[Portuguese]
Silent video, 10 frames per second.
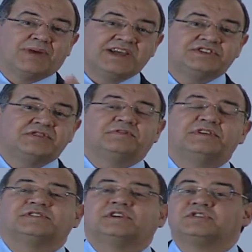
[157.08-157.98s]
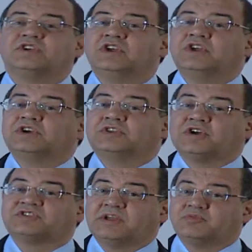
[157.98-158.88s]
mais difíceis que
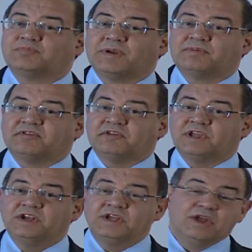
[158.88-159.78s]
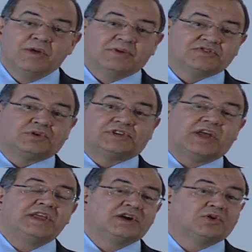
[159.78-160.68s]
nós temos para prever, mas o que
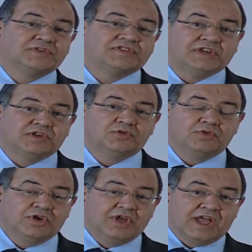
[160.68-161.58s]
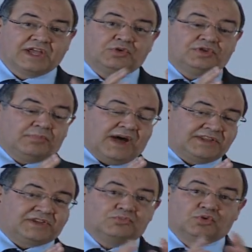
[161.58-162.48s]
tem acontecido é que o
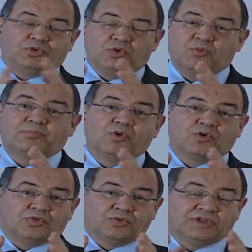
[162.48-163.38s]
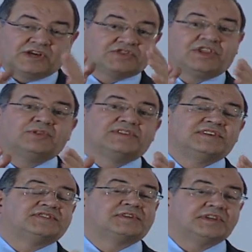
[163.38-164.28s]
debate mudou um pouco da questão das
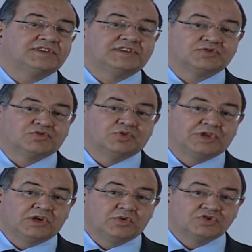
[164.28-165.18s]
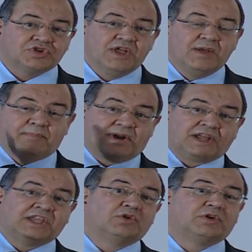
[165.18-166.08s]
incertezas dos modelos para
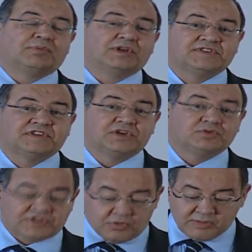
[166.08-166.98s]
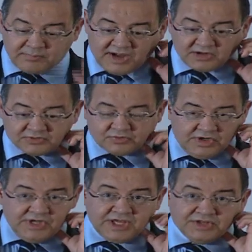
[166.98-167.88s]
aquilo que pode ser o seu impacto
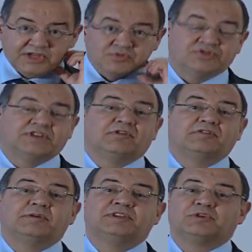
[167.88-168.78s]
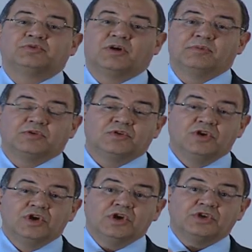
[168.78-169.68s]
em termos de desenvolvimento económico.
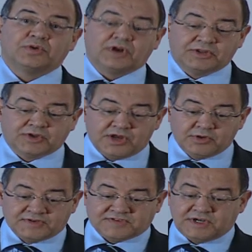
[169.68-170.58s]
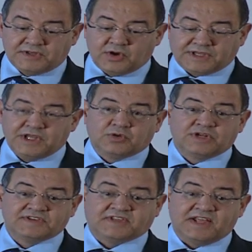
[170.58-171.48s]
E o relatório de Sir
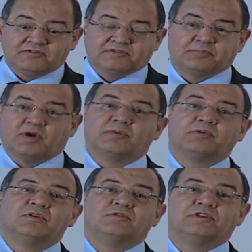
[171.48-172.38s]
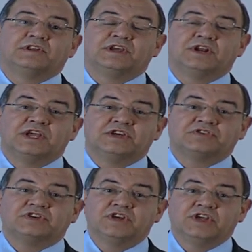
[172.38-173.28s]
Nicholas Stern, feito governo
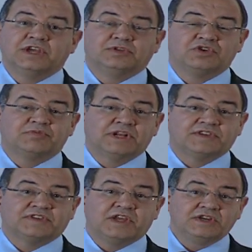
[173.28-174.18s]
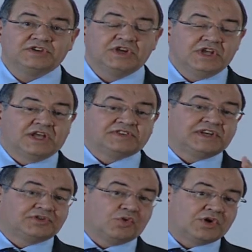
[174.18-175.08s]
inglês em 2006
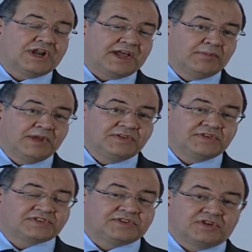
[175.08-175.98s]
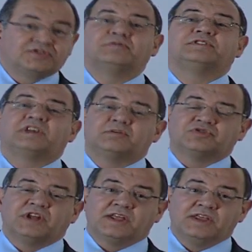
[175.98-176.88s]
acentuou claramente que se nós não
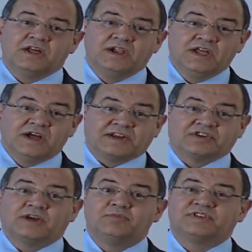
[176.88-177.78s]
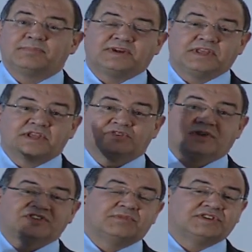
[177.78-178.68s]
fizermos nada, arriscamos a perder nas
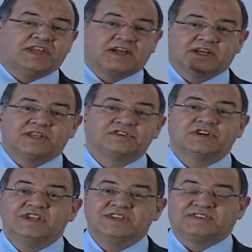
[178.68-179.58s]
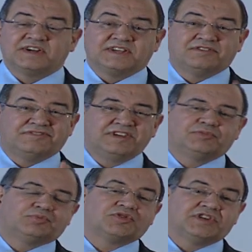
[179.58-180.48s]
próximas décadas cerca de
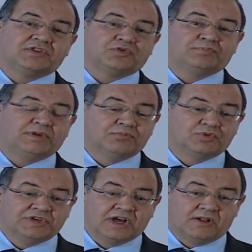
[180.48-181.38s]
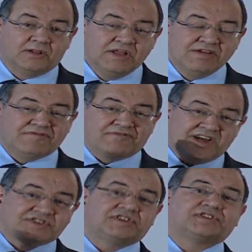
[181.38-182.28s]
20% do PIB mundial.
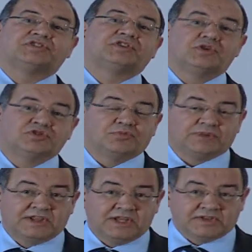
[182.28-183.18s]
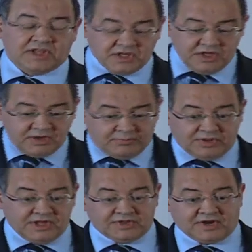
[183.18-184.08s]
Vastas regiões do planeta
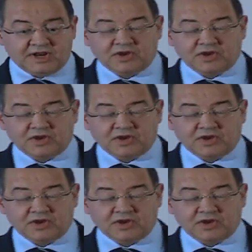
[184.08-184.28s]
podem entrar